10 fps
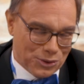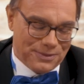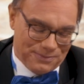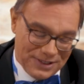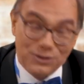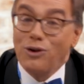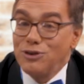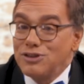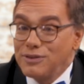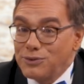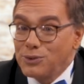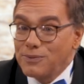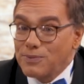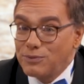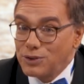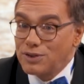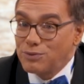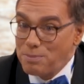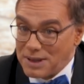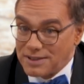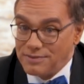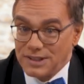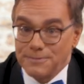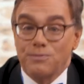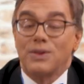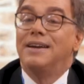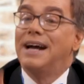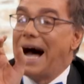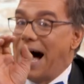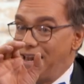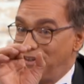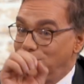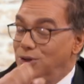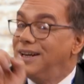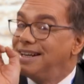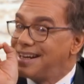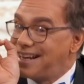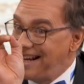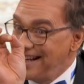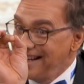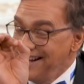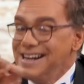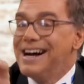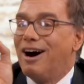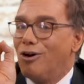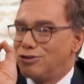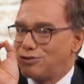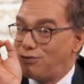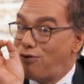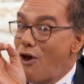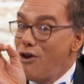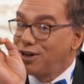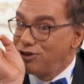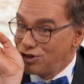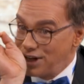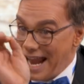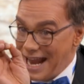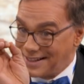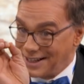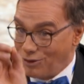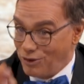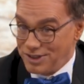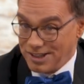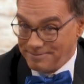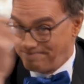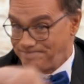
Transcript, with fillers: gut, die tolle Stiftung wird es wohl besser wissen. Also, Kinder aus völkischen Elternhäusern.